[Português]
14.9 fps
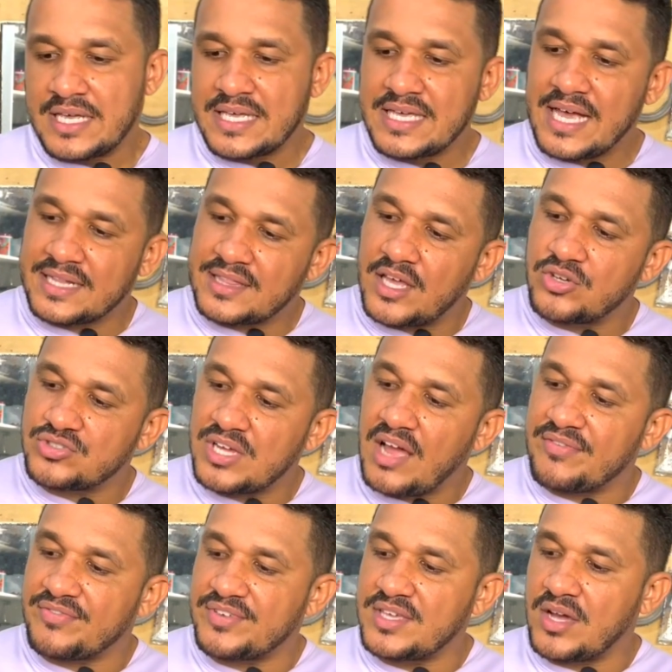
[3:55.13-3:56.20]
e até eu
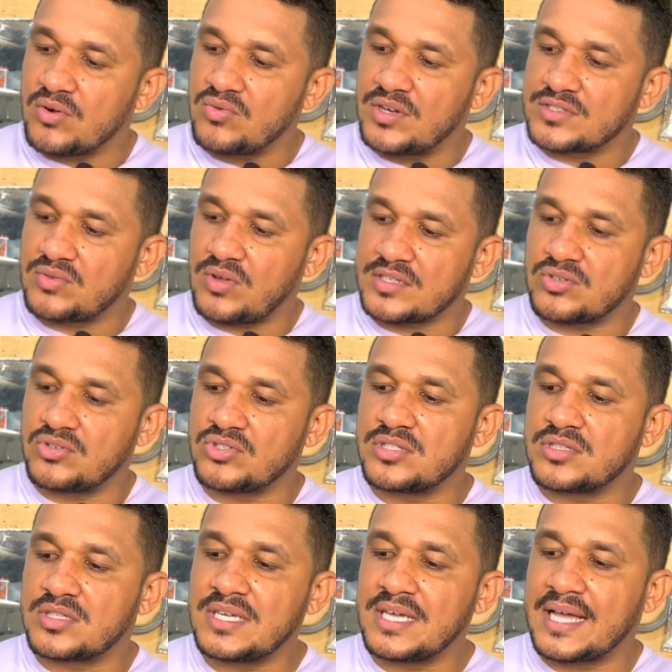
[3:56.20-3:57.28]
já vi algumas situações de
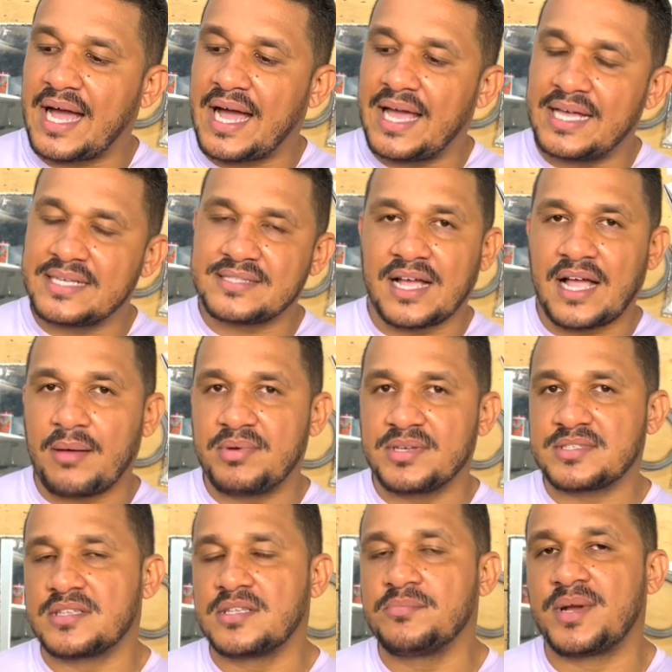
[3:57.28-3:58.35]
trincar essa
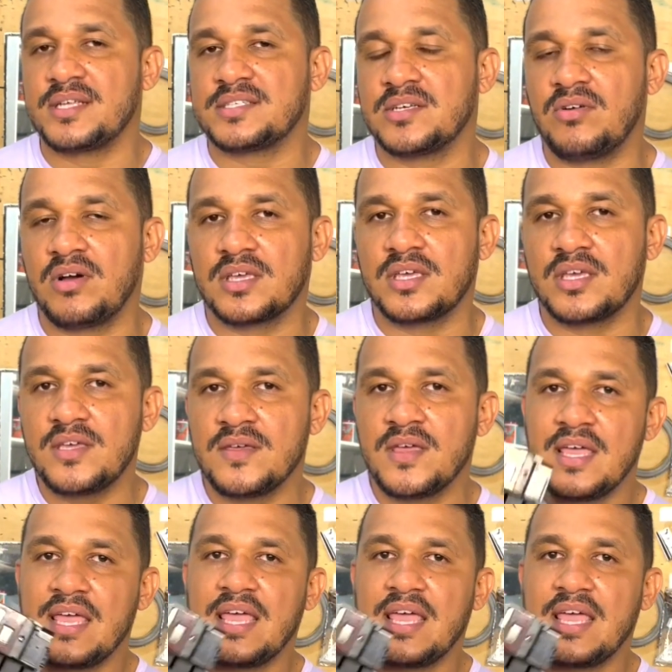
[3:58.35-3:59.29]
cabeça de impressão aqui,